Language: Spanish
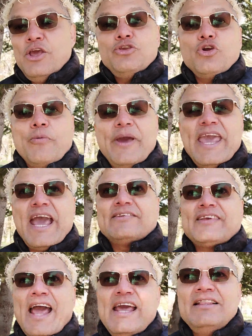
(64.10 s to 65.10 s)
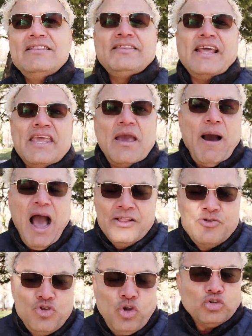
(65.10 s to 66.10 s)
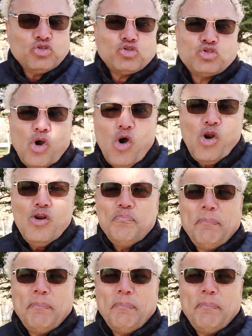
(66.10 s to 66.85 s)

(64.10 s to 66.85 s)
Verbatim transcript: yo veía a esa gente llevando sol,